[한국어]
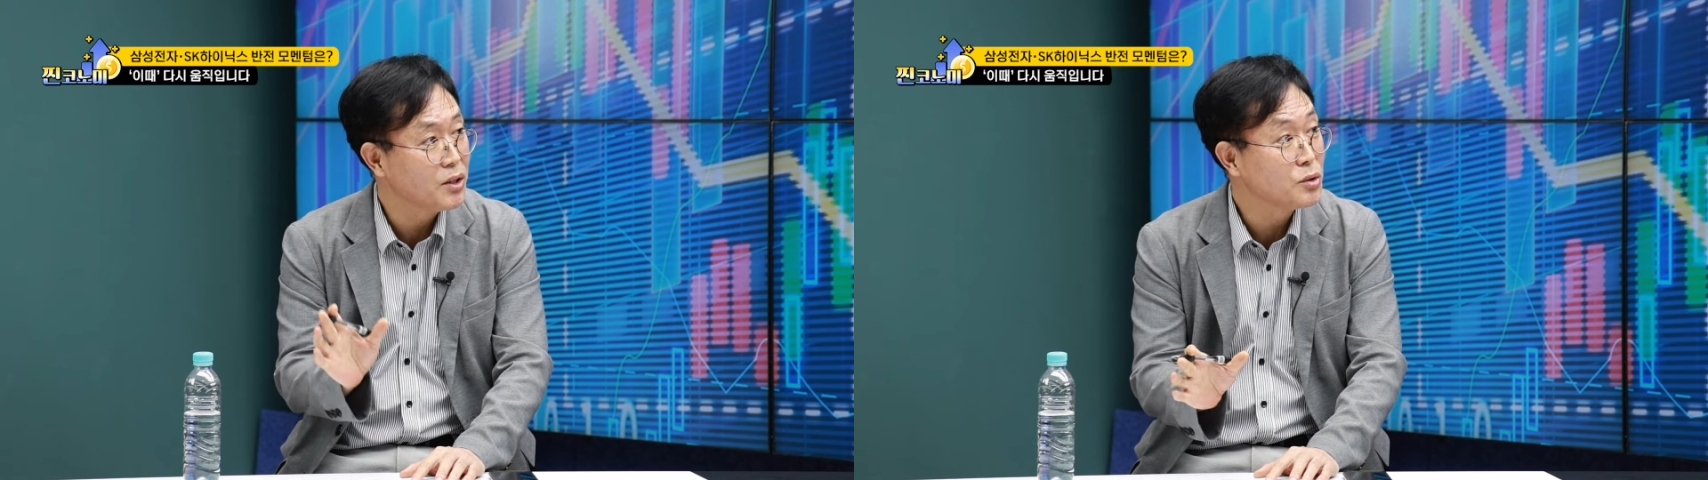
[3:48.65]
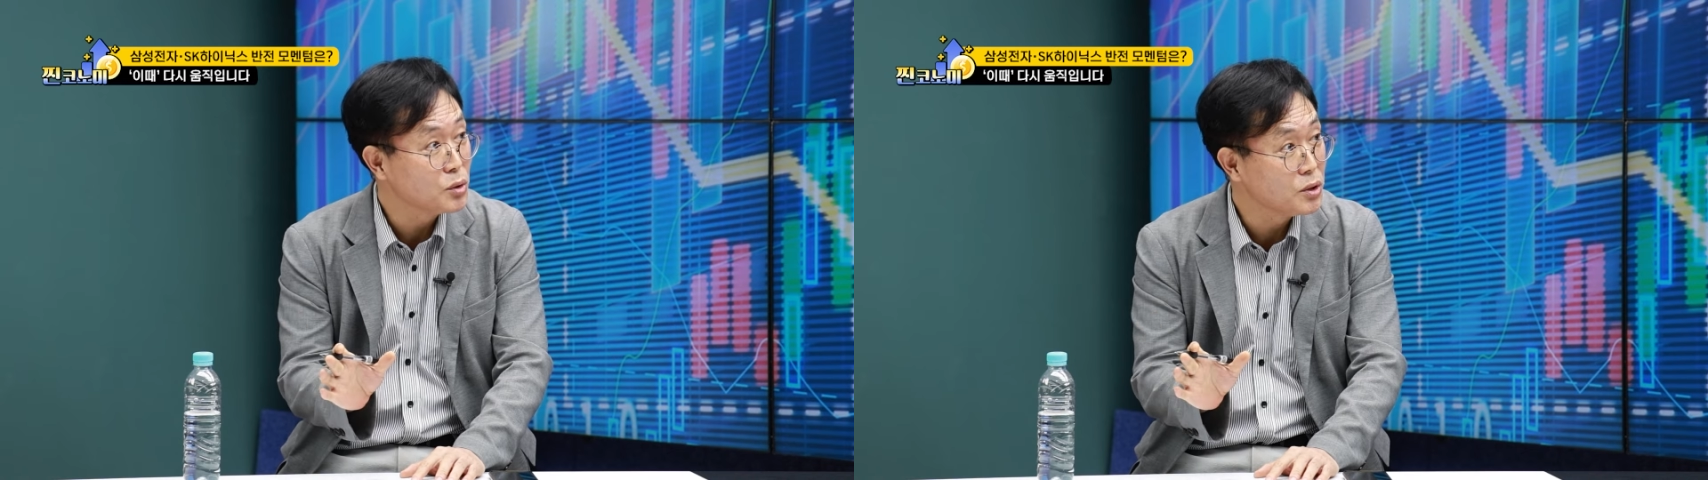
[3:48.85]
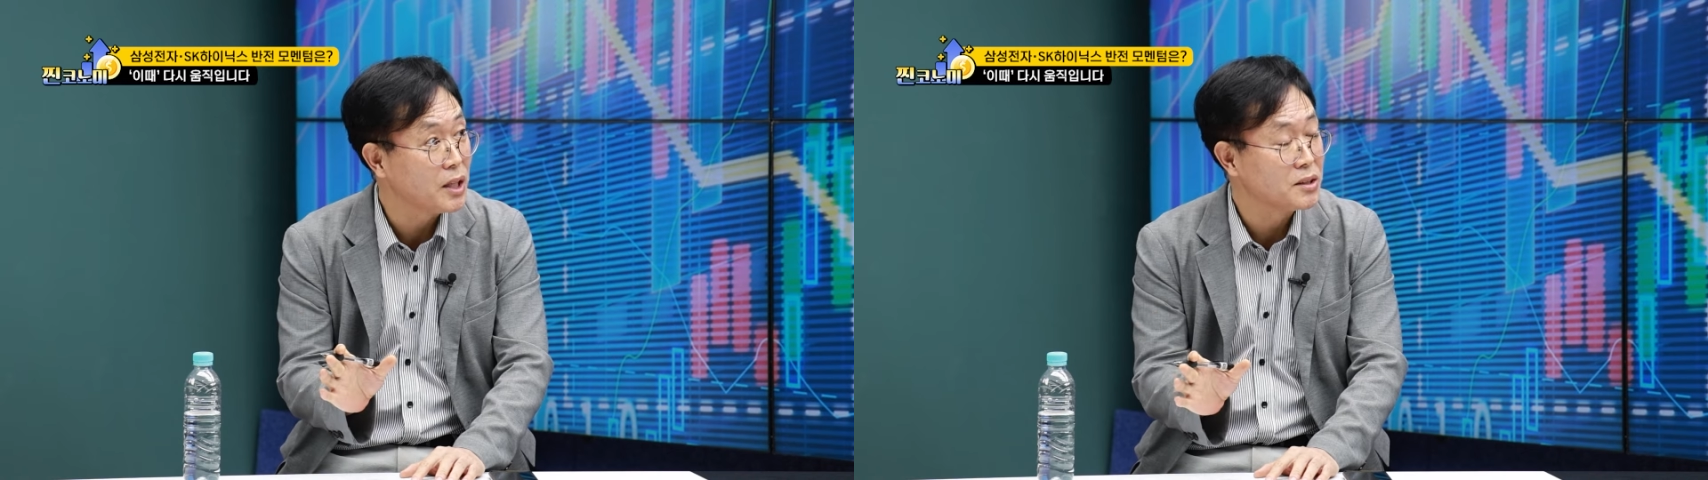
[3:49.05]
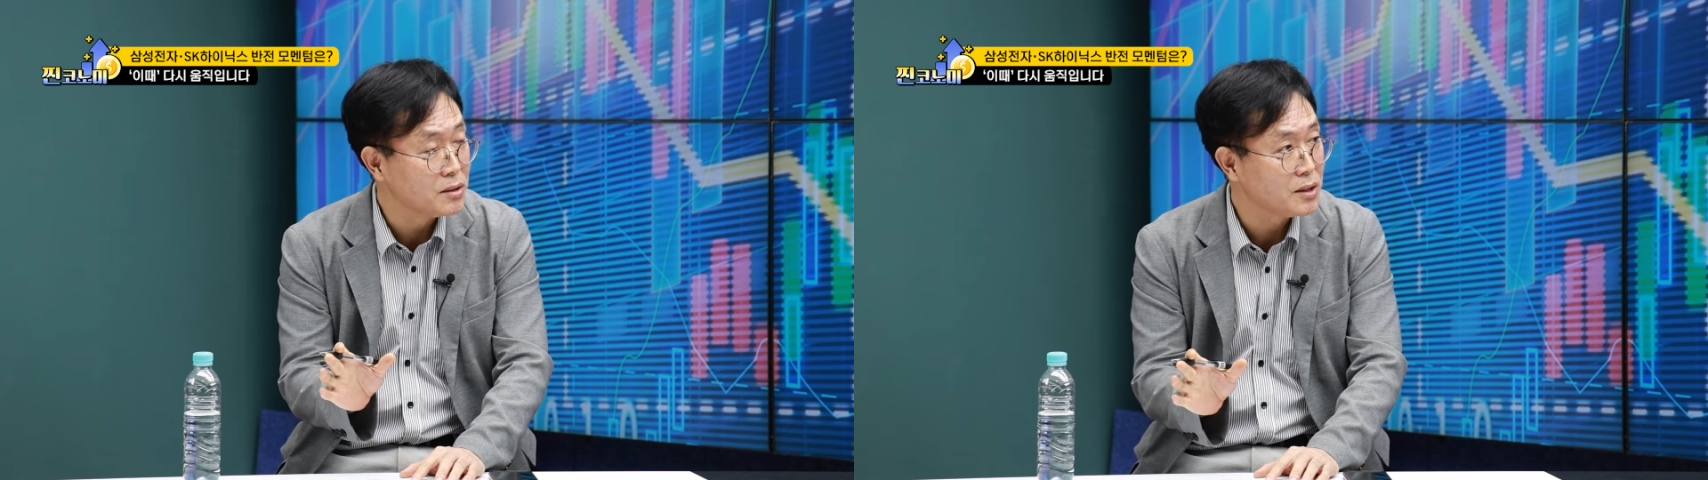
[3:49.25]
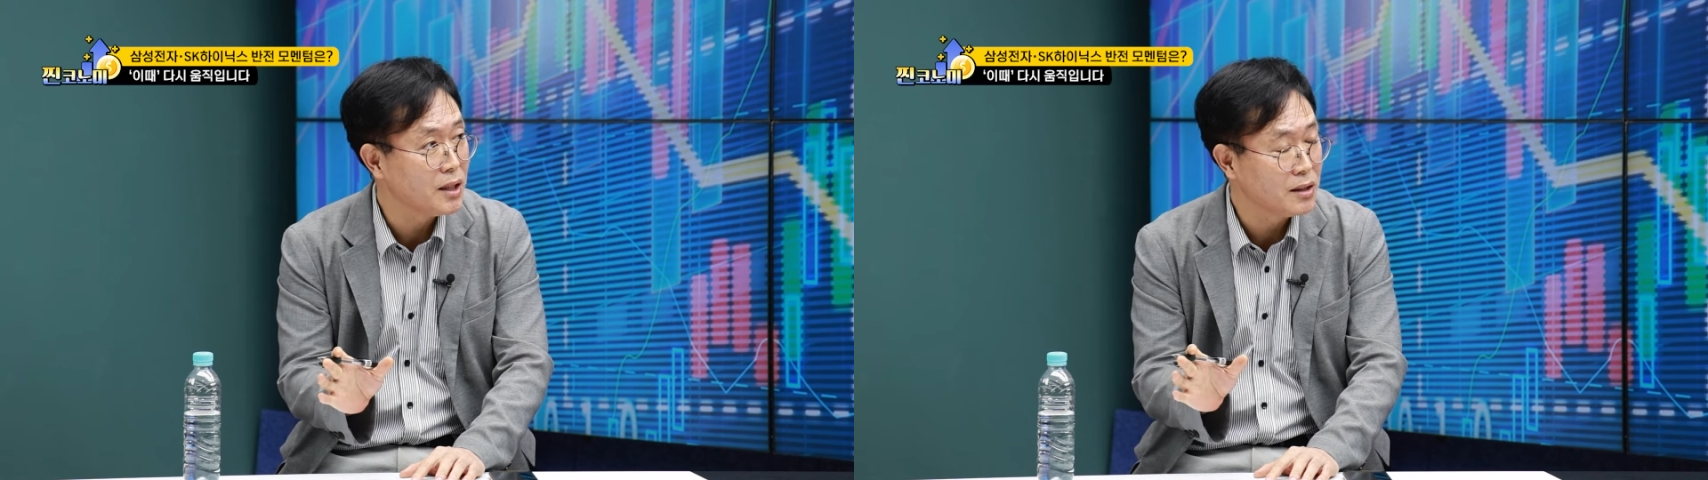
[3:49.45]
형성이
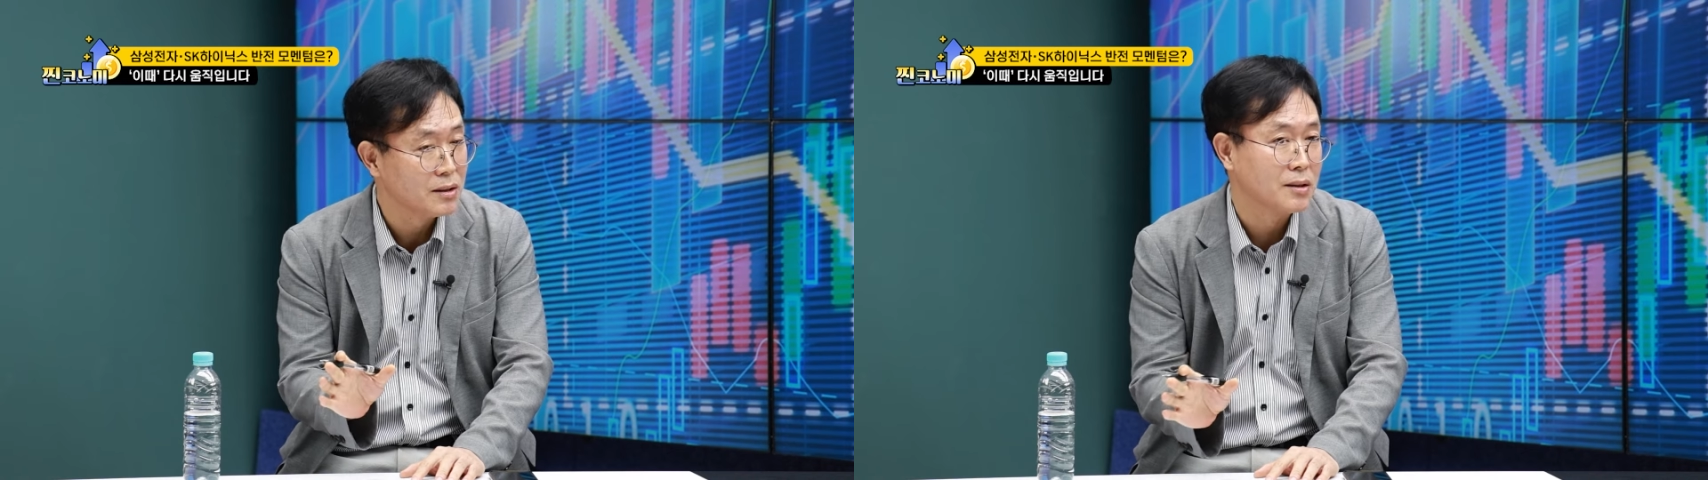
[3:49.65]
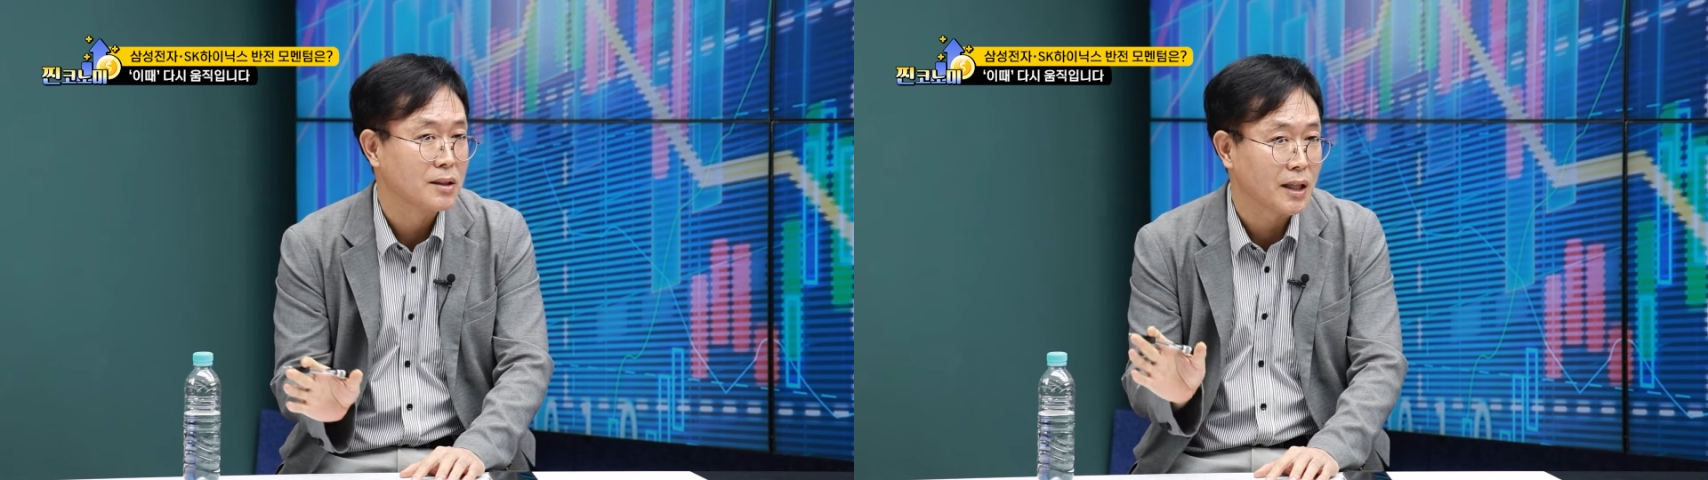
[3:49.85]
됐을 때 네네.